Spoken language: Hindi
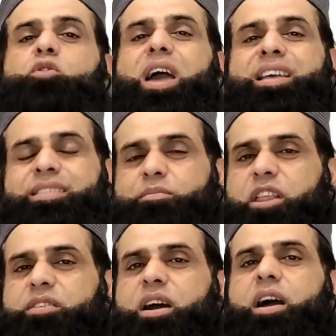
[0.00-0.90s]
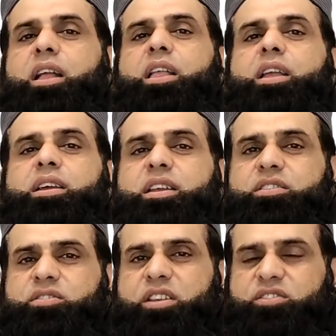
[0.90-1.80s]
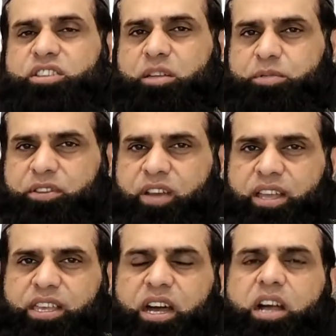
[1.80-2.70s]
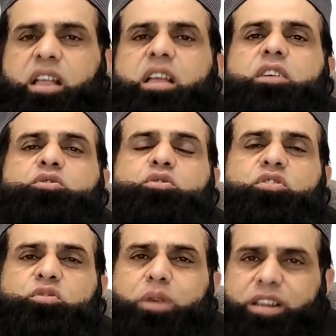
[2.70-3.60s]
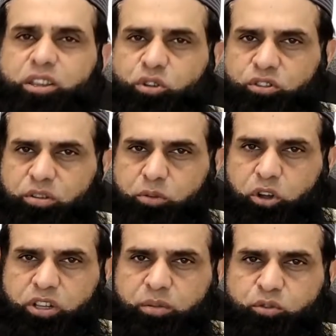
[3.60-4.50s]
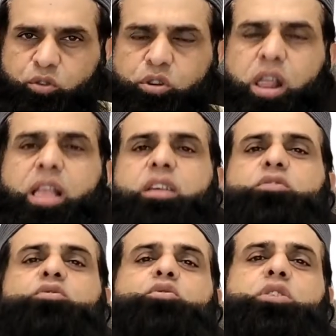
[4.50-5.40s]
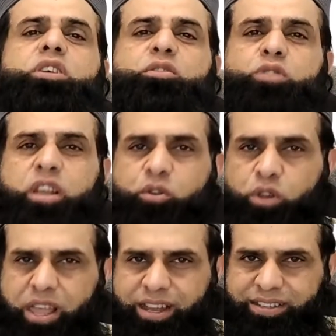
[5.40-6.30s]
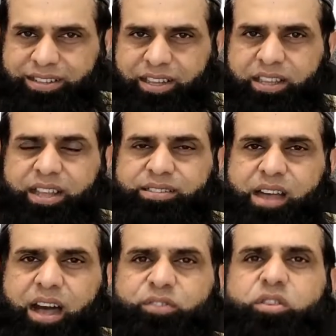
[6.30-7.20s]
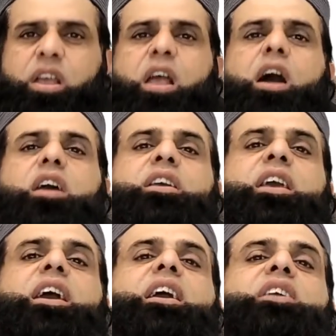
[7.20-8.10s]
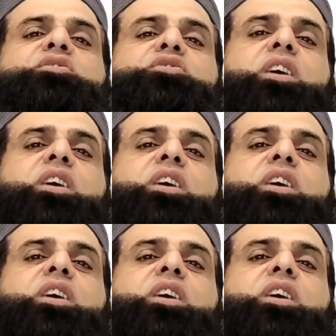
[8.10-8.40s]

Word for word: तो ऐसी मरीज़ा कि जिसके चेहरे पर छाइयाँ जो जिसमानी तौर से बहुत कमज़ोर जिसको लिको, लिकोरिया का शदीद एहसास ये इन